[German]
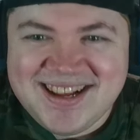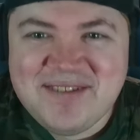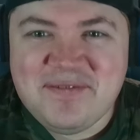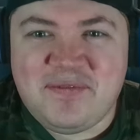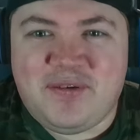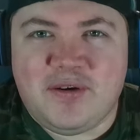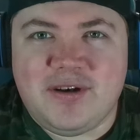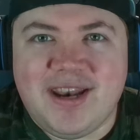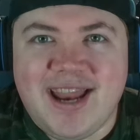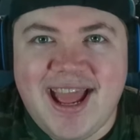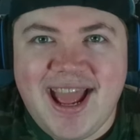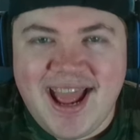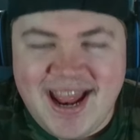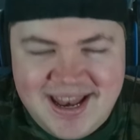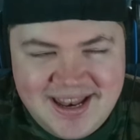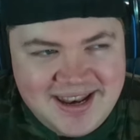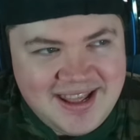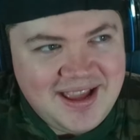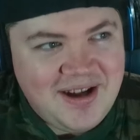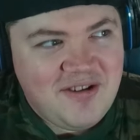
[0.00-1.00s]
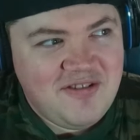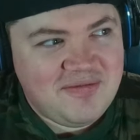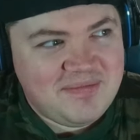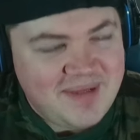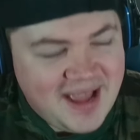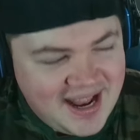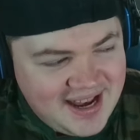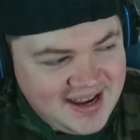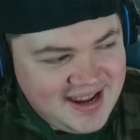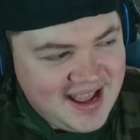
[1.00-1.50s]
Von Handy auf dem
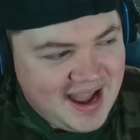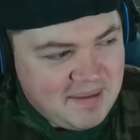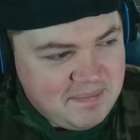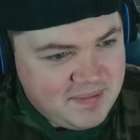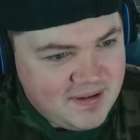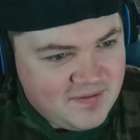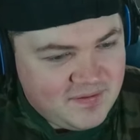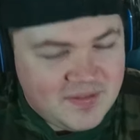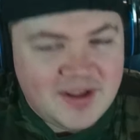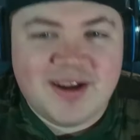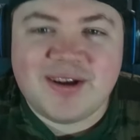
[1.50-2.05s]
Handy abgefilmt?